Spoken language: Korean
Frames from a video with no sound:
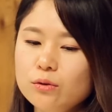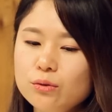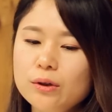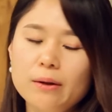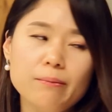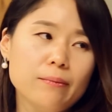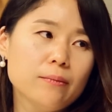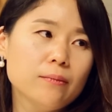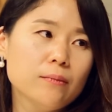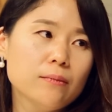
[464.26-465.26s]
수입
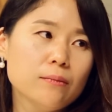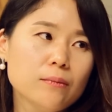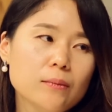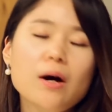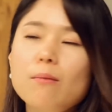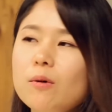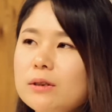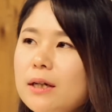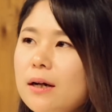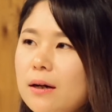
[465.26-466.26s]
음. 한번
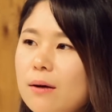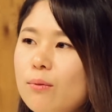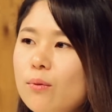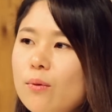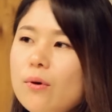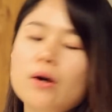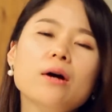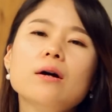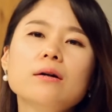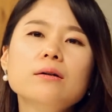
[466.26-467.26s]
생각해보고
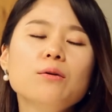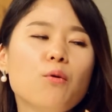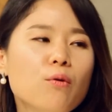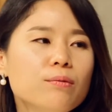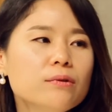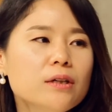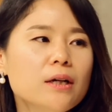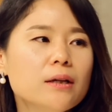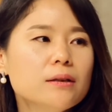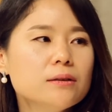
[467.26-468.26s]
그
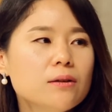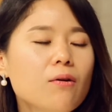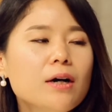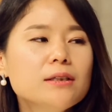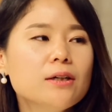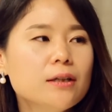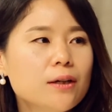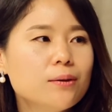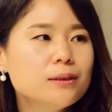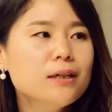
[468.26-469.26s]
5분을 정하셔야
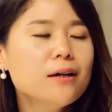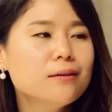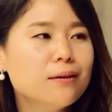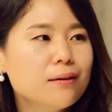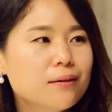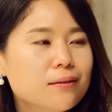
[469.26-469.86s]
돼요. 시간을